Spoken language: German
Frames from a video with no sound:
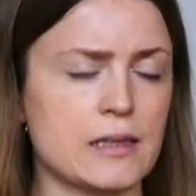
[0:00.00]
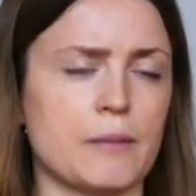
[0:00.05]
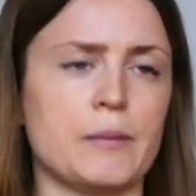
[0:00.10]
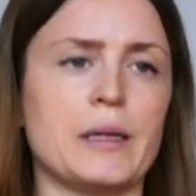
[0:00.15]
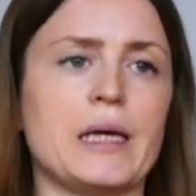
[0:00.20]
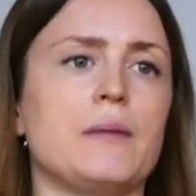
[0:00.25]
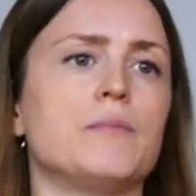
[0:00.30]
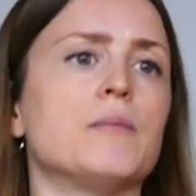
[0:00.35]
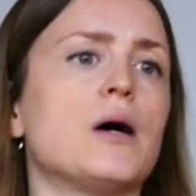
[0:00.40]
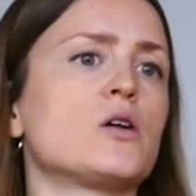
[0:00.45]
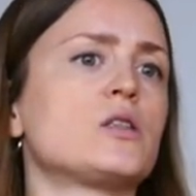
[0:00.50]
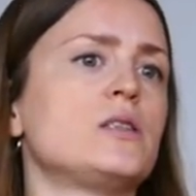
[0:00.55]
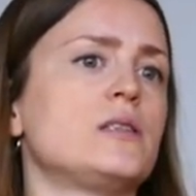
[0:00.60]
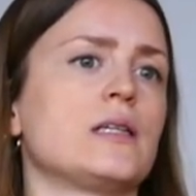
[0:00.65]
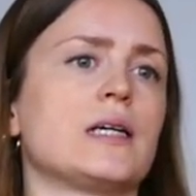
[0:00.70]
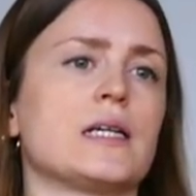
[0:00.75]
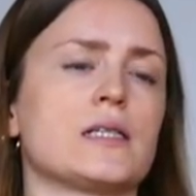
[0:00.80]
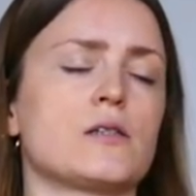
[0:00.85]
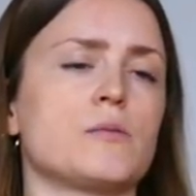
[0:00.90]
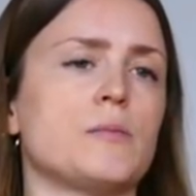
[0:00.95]
aber eben auch
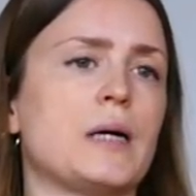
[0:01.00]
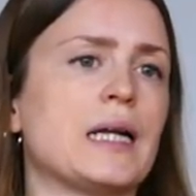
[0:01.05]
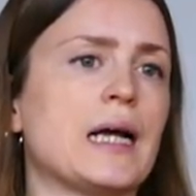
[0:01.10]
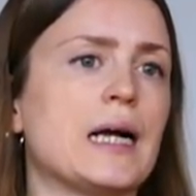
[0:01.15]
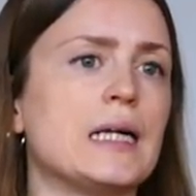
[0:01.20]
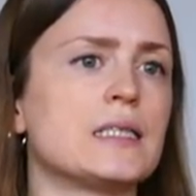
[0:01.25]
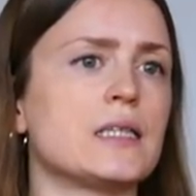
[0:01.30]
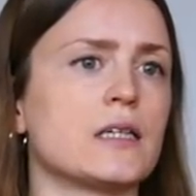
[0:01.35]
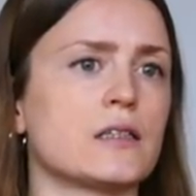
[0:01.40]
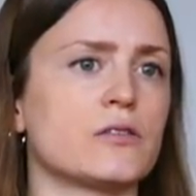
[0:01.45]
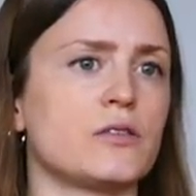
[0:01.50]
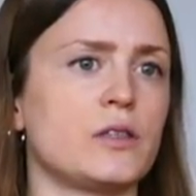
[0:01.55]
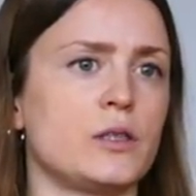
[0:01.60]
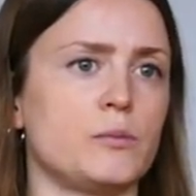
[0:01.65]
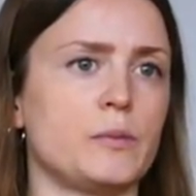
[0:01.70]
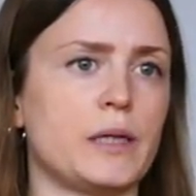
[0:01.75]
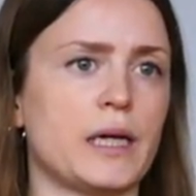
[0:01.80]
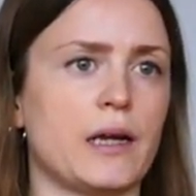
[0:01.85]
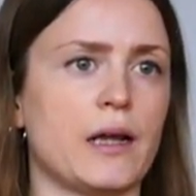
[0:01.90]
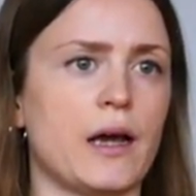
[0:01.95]
diese ganz normalen
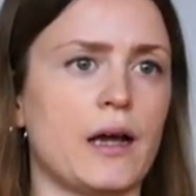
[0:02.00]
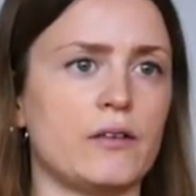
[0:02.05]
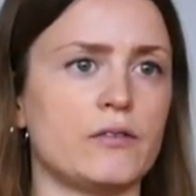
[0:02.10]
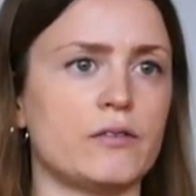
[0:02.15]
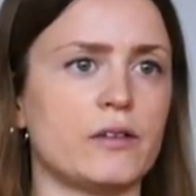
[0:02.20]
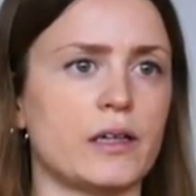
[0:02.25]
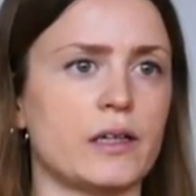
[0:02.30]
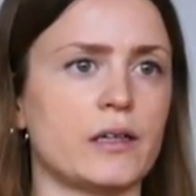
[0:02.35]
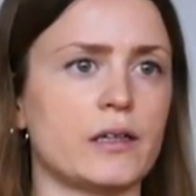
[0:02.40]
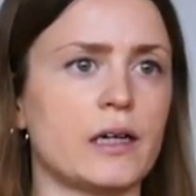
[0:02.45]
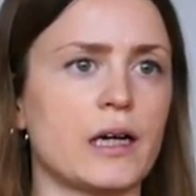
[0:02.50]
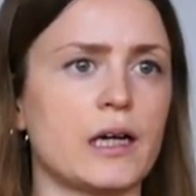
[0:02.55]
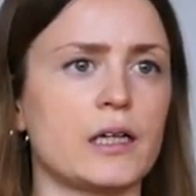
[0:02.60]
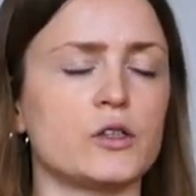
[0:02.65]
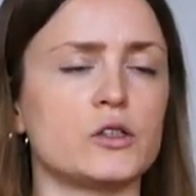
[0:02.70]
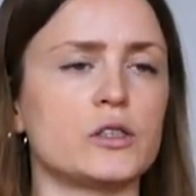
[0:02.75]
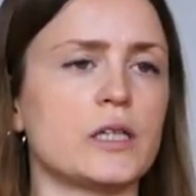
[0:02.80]
Alltagsphänomene einfangen kann.